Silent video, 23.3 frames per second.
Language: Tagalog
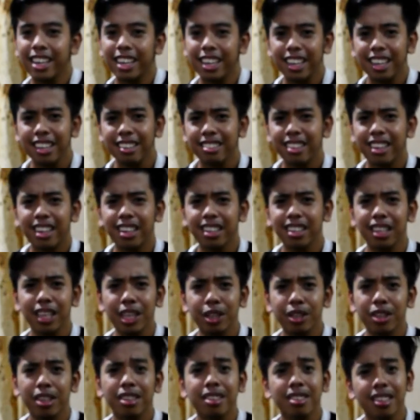isa lang din
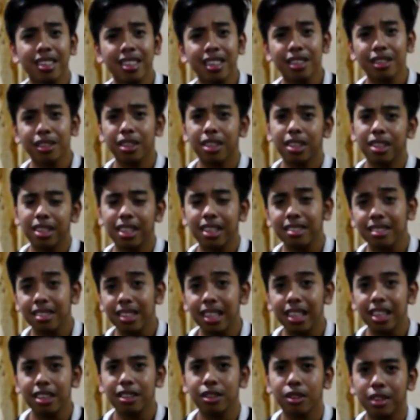yung destination,
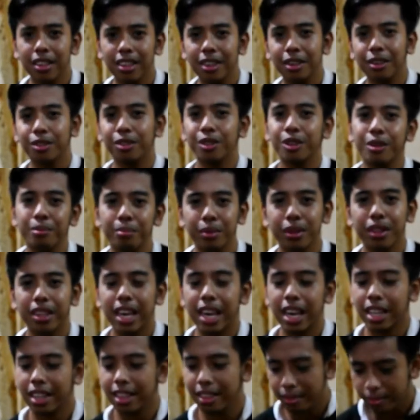destination na gusto niyong
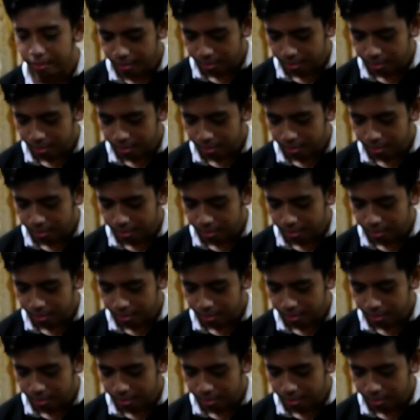puntahan.